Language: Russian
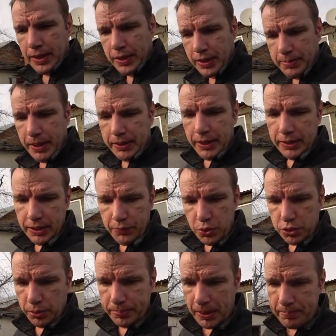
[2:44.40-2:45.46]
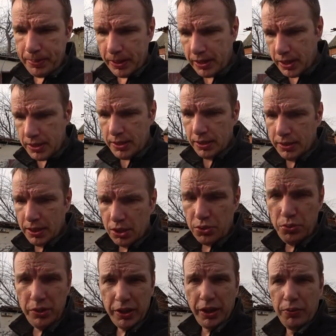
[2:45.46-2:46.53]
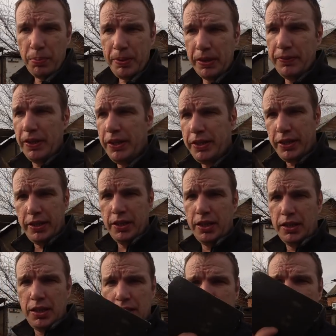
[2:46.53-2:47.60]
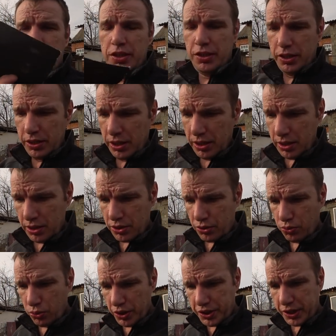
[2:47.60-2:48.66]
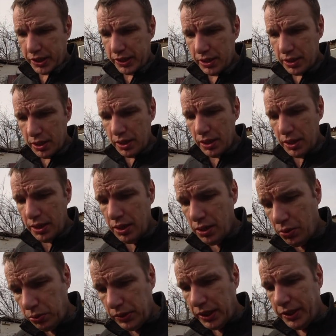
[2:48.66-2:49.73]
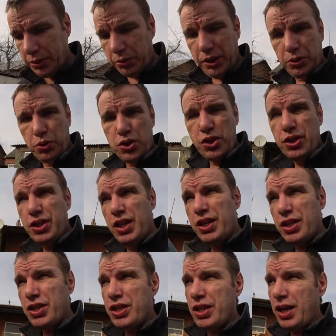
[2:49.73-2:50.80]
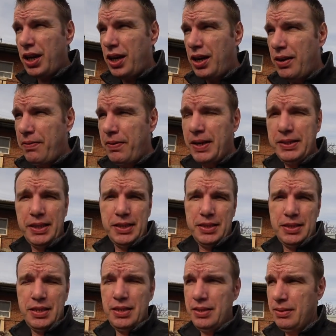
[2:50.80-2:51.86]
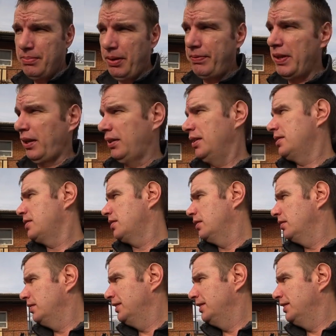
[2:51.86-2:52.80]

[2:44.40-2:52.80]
Ребят, для того, чтобы нам покрасить наш улик, его предварительно надо зачистить шкурочкой. Удалить вот эту шершаховатость поверхности.